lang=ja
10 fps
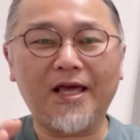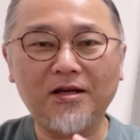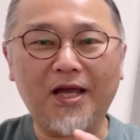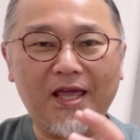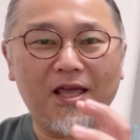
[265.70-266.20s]

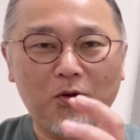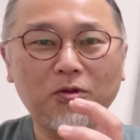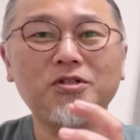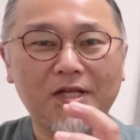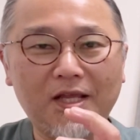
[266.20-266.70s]
英語
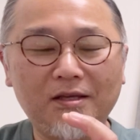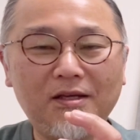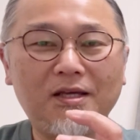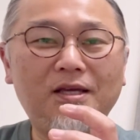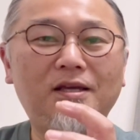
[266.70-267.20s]
としてね、
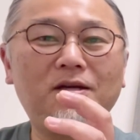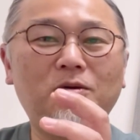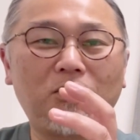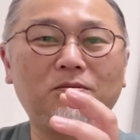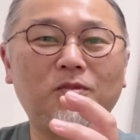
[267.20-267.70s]
英
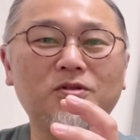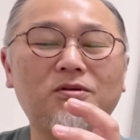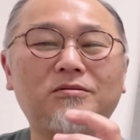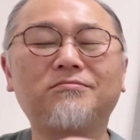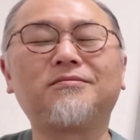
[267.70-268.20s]
語の、もうそ
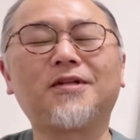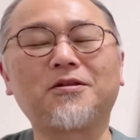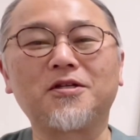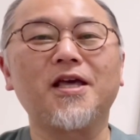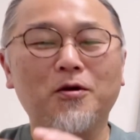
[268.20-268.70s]
の、なん
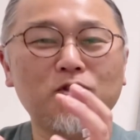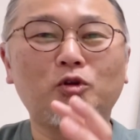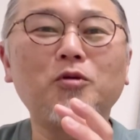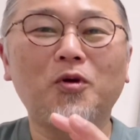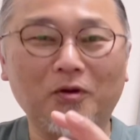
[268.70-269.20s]
だろう、英語そ
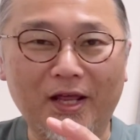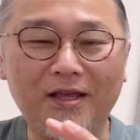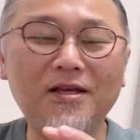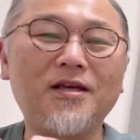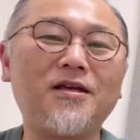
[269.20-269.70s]
のものね、
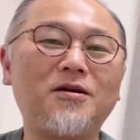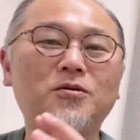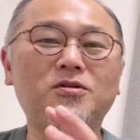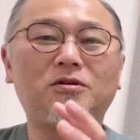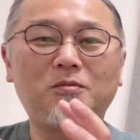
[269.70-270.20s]
英語
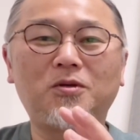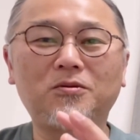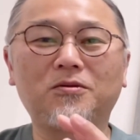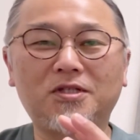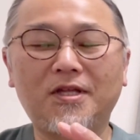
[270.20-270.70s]
そのもの
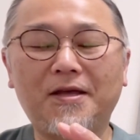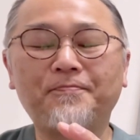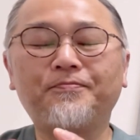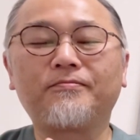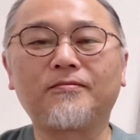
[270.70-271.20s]
として、
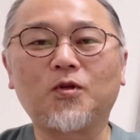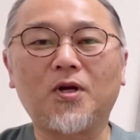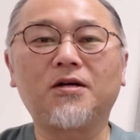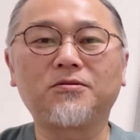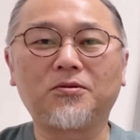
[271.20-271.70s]
うんと
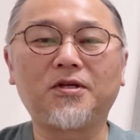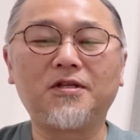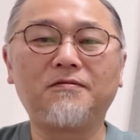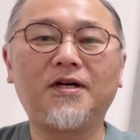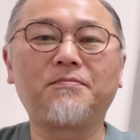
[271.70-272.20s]
書くとき
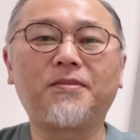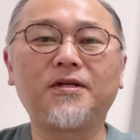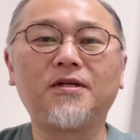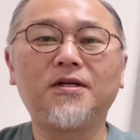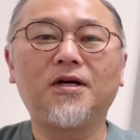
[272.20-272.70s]
には、やっぱ
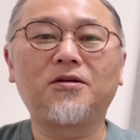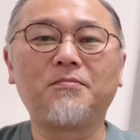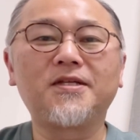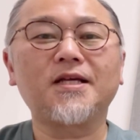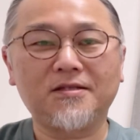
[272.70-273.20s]
り、あの、
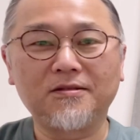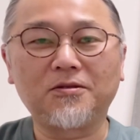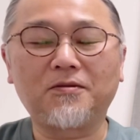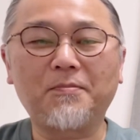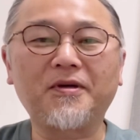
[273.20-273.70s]
目指す
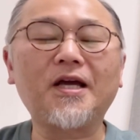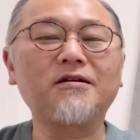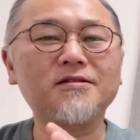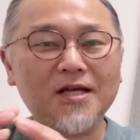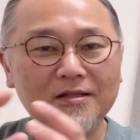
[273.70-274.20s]
のは、やっぱ
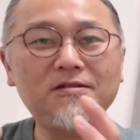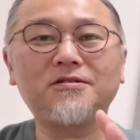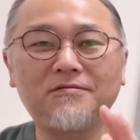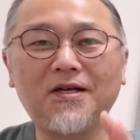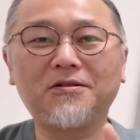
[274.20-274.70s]

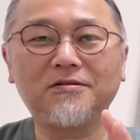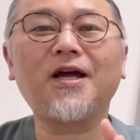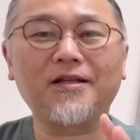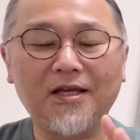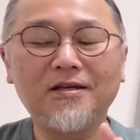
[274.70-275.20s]
130ワードぐら
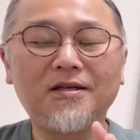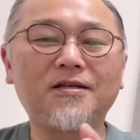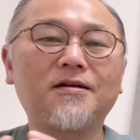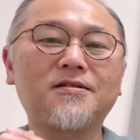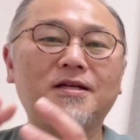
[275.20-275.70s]
いね、
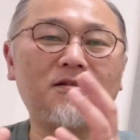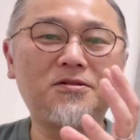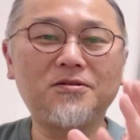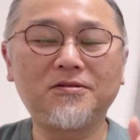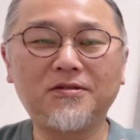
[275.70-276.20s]

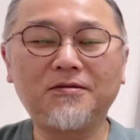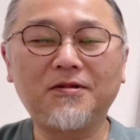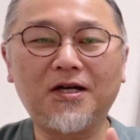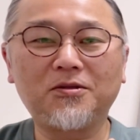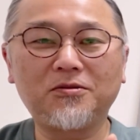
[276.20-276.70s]
130
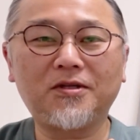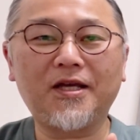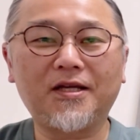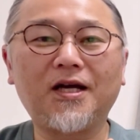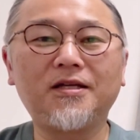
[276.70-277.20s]
ワードぐら
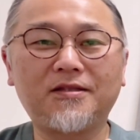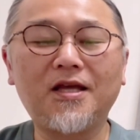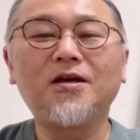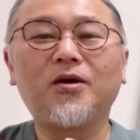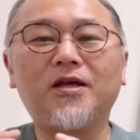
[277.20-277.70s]
い書いて、
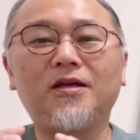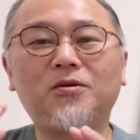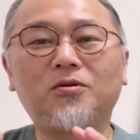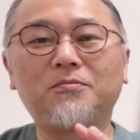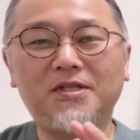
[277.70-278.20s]
英
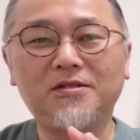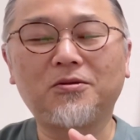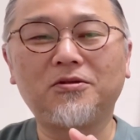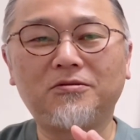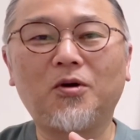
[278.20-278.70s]
語のミスと
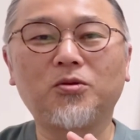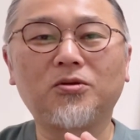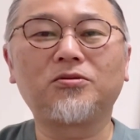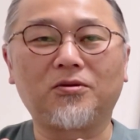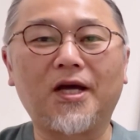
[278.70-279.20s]
いうのはほと
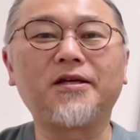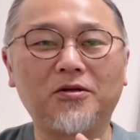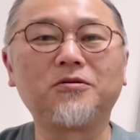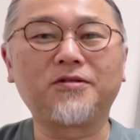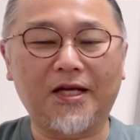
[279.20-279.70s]
んどない
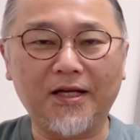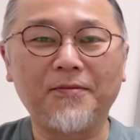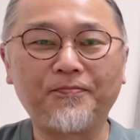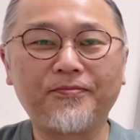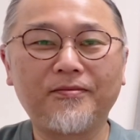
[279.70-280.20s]
よぐらいな。
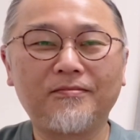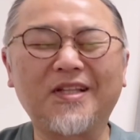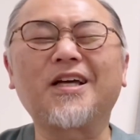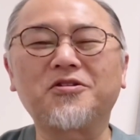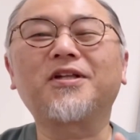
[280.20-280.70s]
ま
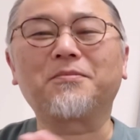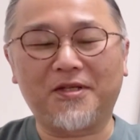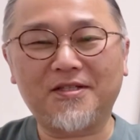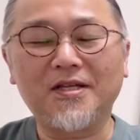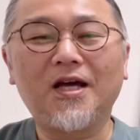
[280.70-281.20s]
多少あってもいい
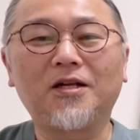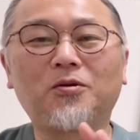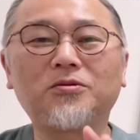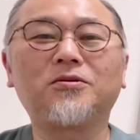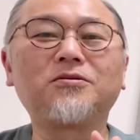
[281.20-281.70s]
です。あの、
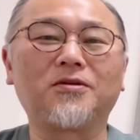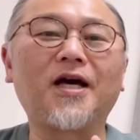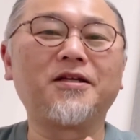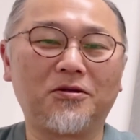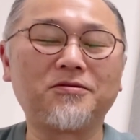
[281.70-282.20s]
ほとんどな
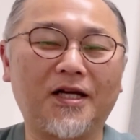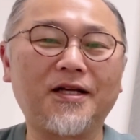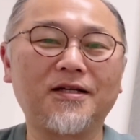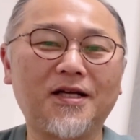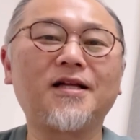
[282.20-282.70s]
いよぐらい
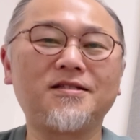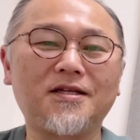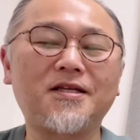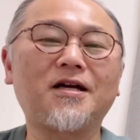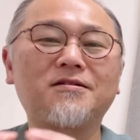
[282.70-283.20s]
な感じ
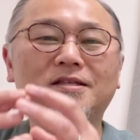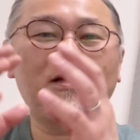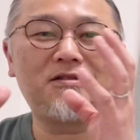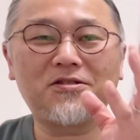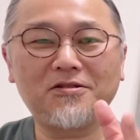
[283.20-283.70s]
で、
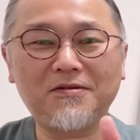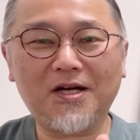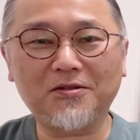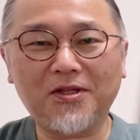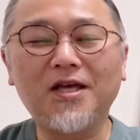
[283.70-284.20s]
130
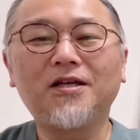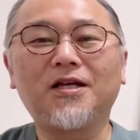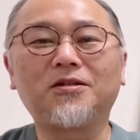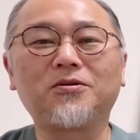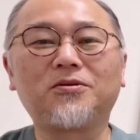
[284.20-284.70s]
ワードで、
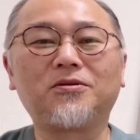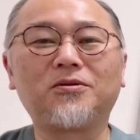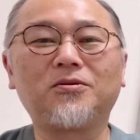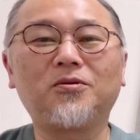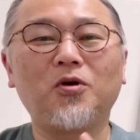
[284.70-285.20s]
えっ
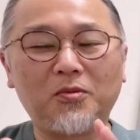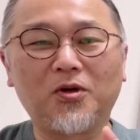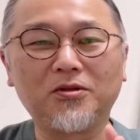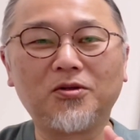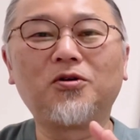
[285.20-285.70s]
と、ほ
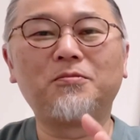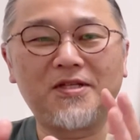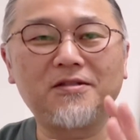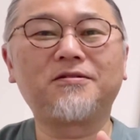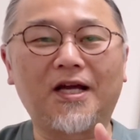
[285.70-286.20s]
ぼ
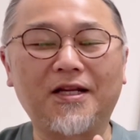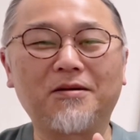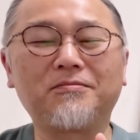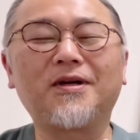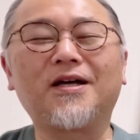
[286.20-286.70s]
ノーミスぐらいな。
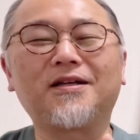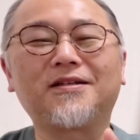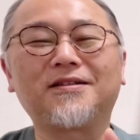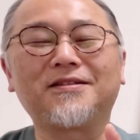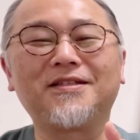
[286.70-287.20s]

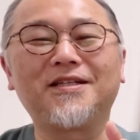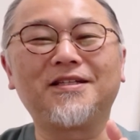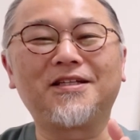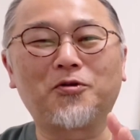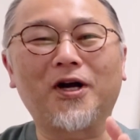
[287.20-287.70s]
まあ、
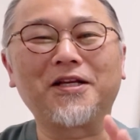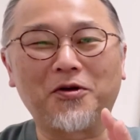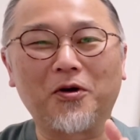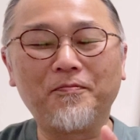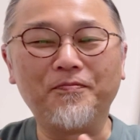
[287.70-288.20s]
1個か2
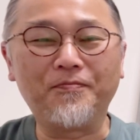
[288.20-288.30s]
個。